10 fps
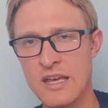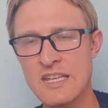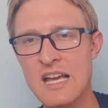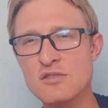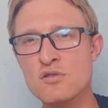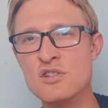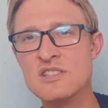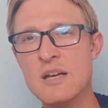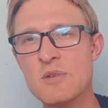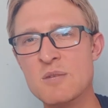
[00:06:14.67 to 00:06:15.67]
Jezus
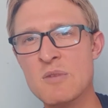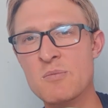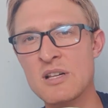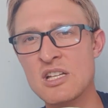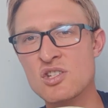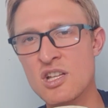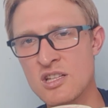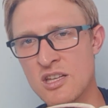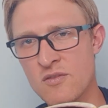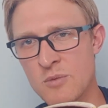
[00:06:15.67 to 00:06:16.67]
chce, byśmy byli
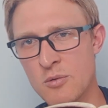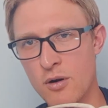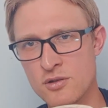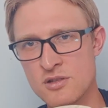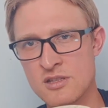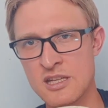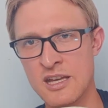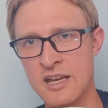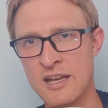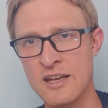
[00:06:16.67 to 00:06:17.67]
czynni w miłości.
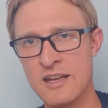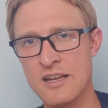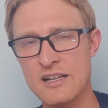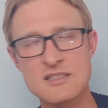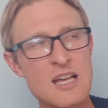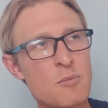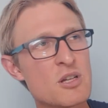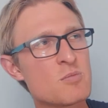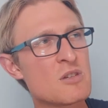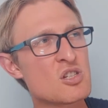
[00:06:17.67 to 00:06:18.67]
Chce,
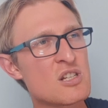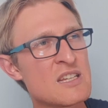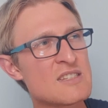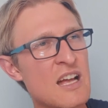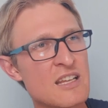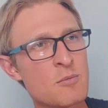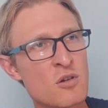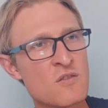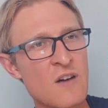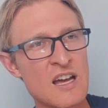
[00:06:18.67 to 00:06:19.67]
byśmy szli za Nim
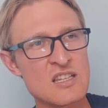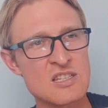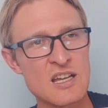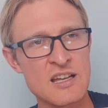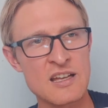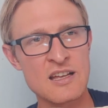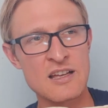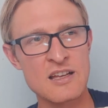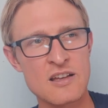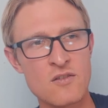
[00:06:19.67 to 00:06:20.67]
otwarcie,
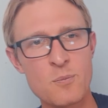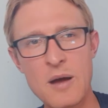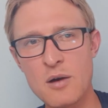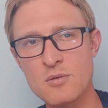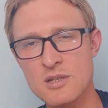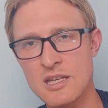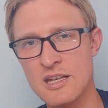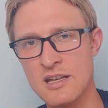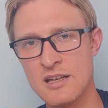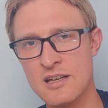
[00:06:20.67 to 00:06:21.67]
w pełni,